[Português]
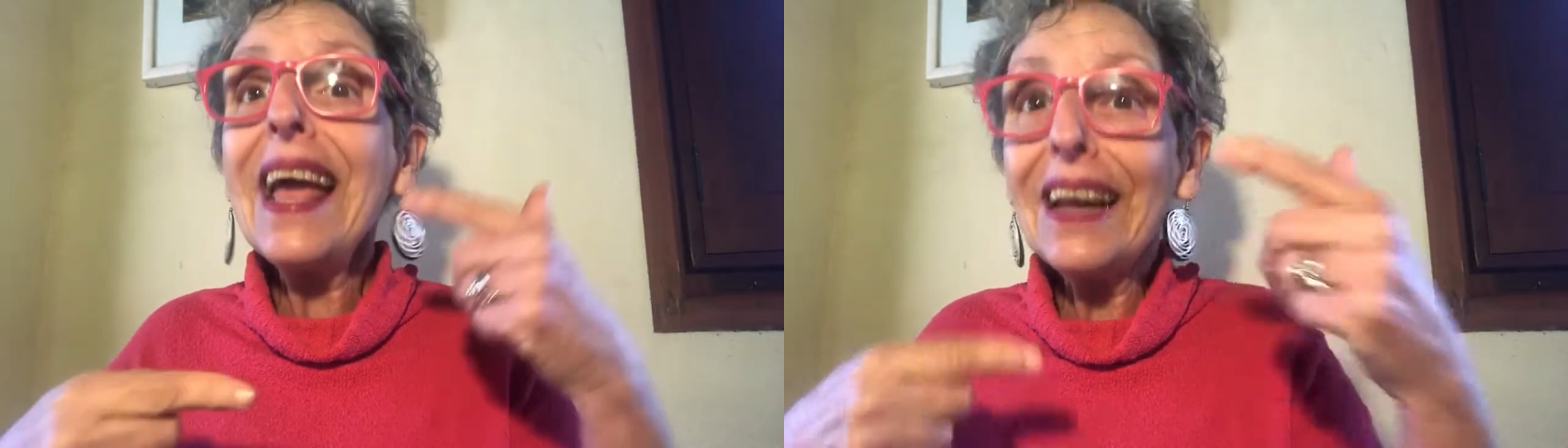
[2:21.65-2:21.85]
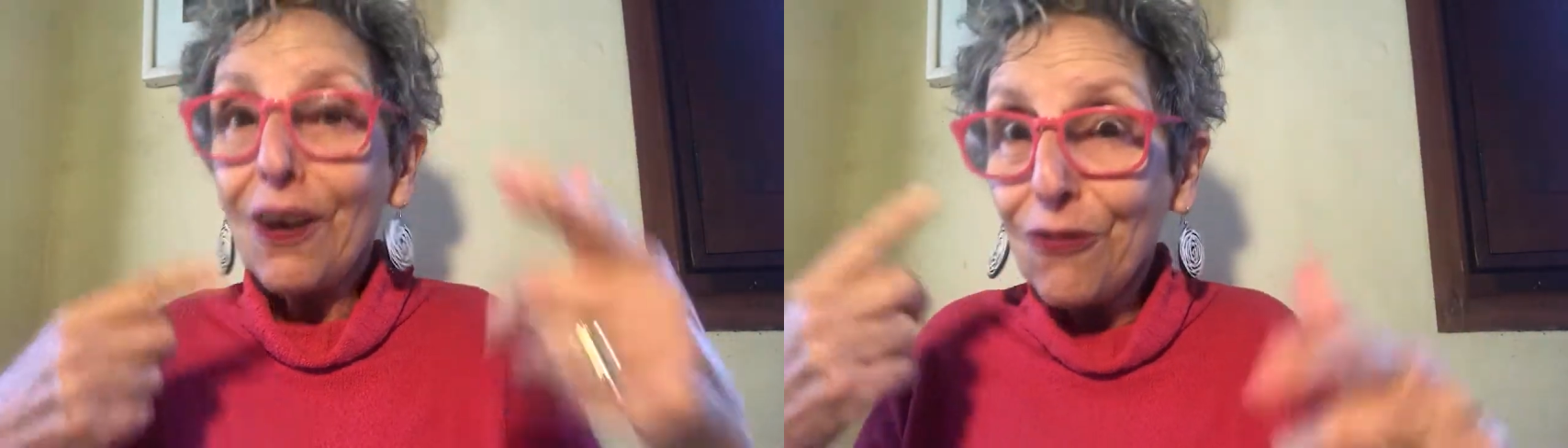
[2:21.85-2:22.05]

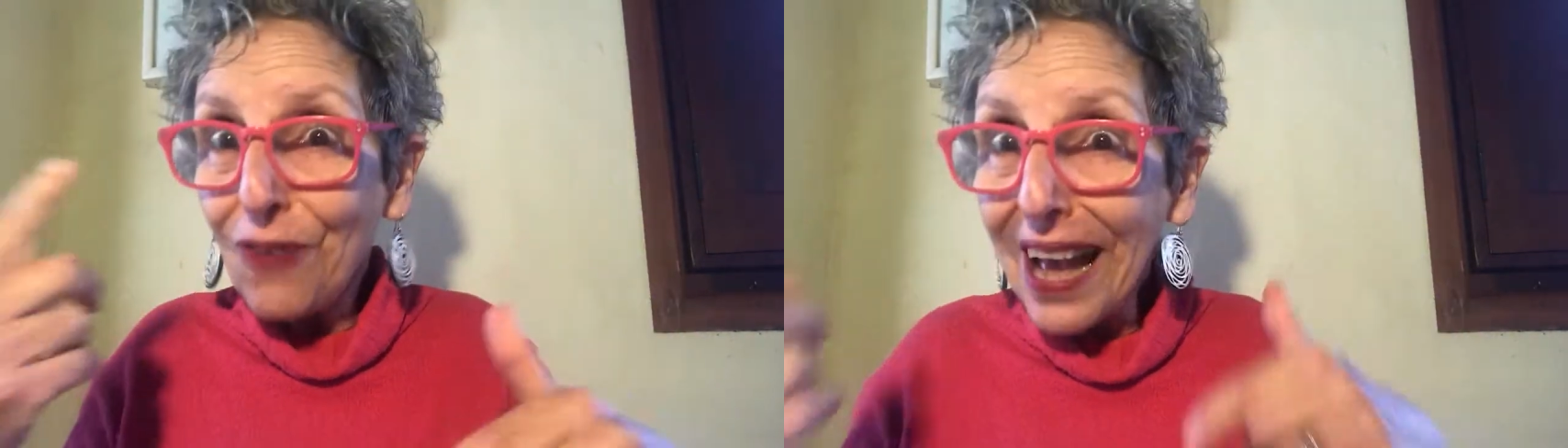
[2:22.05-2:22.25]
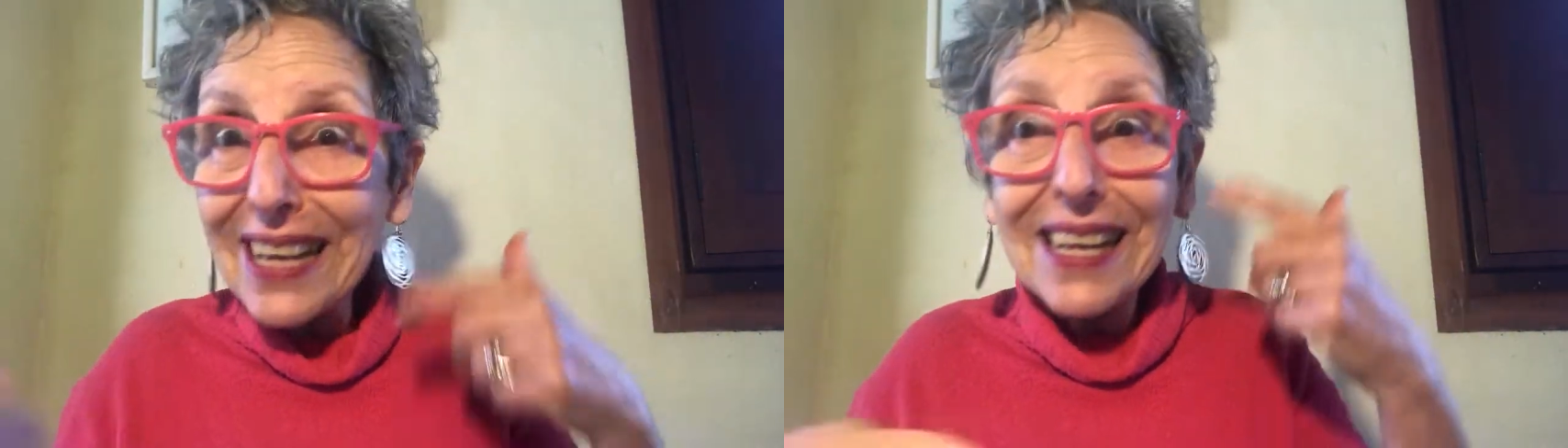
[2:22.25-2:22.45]
ela
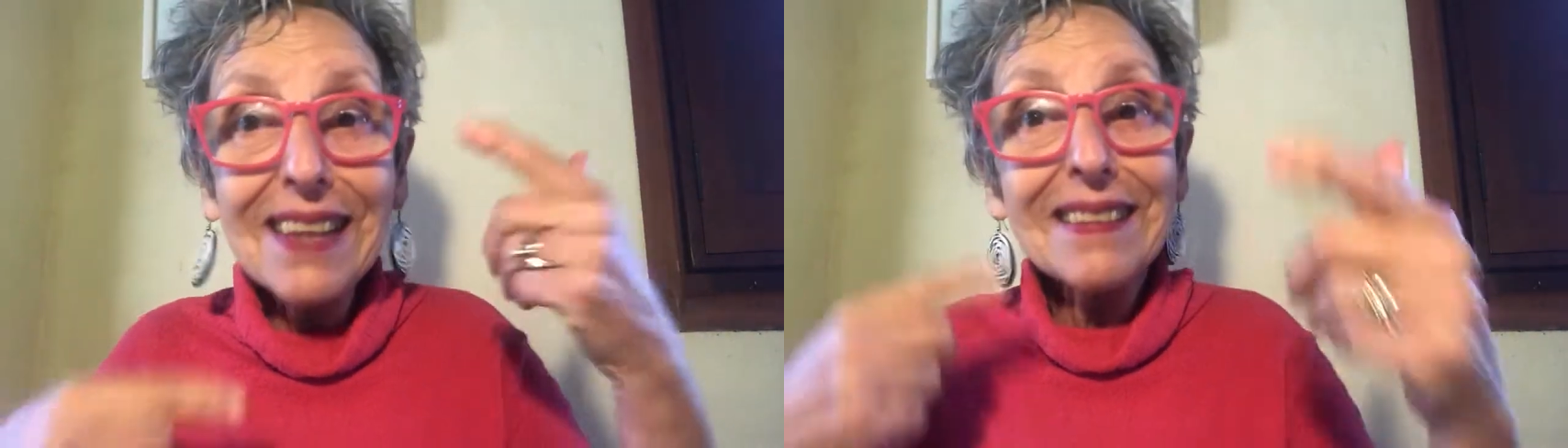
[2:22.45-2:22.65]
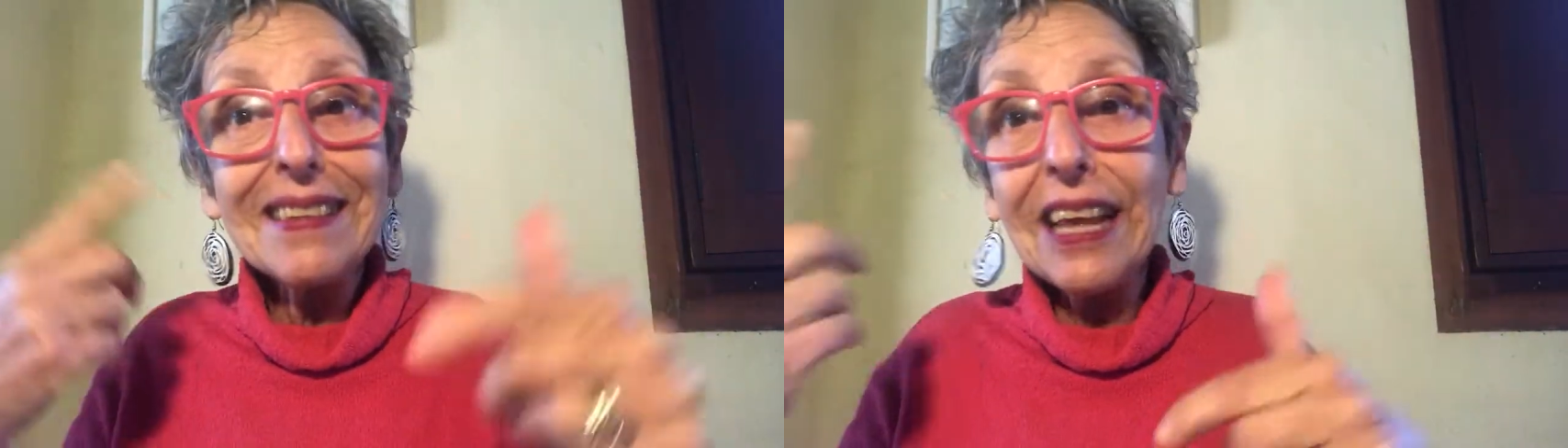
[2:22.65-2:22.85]
vai
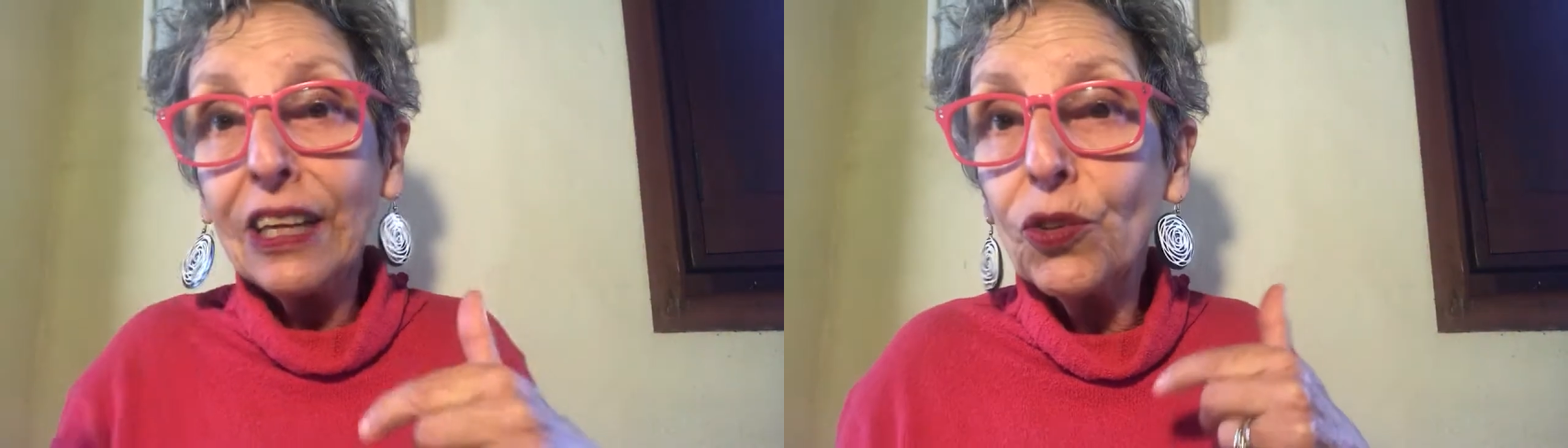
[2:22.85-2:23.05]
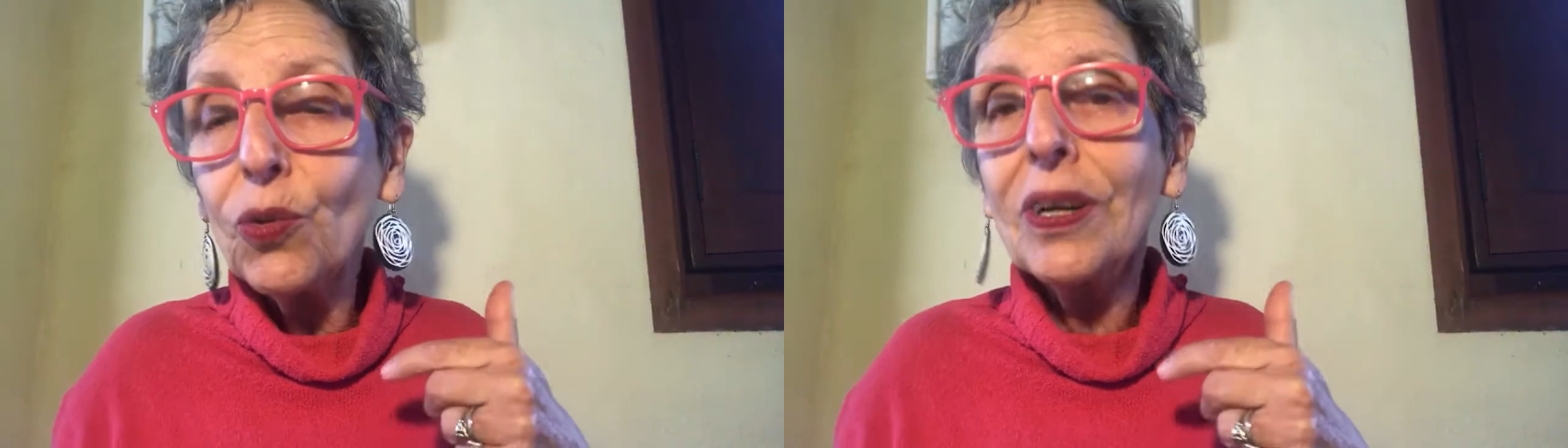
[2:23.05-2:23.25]

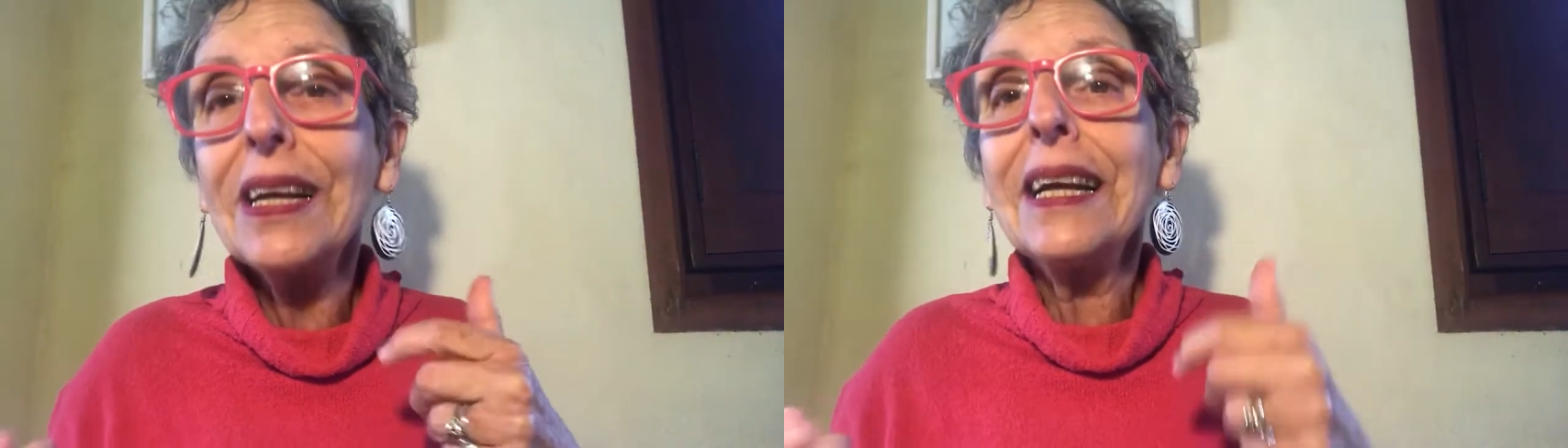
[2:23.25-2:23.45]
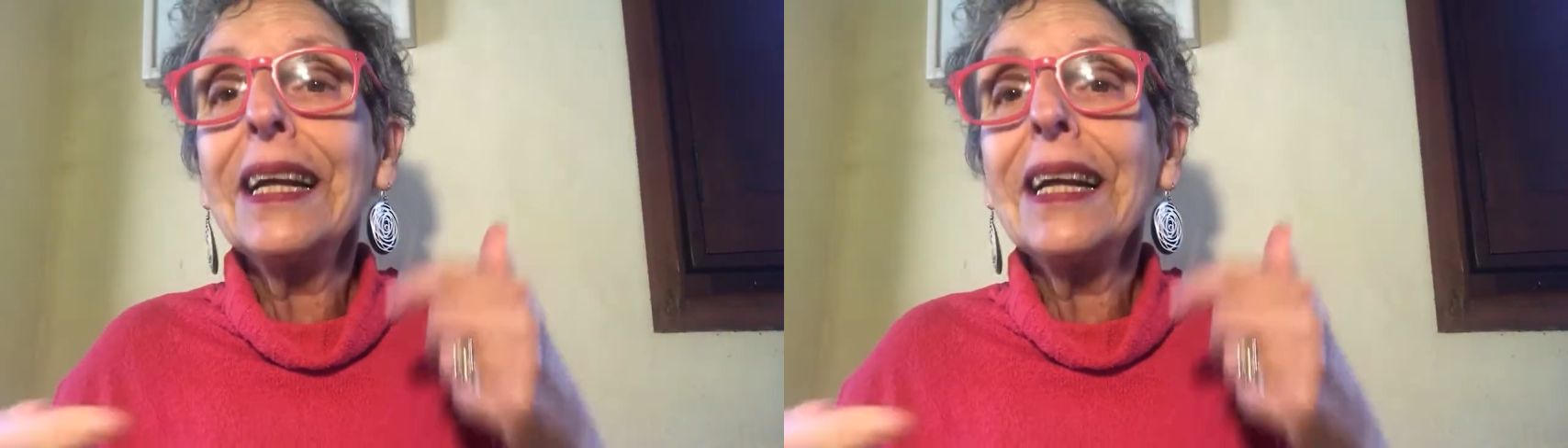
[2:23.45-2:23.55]
crescendo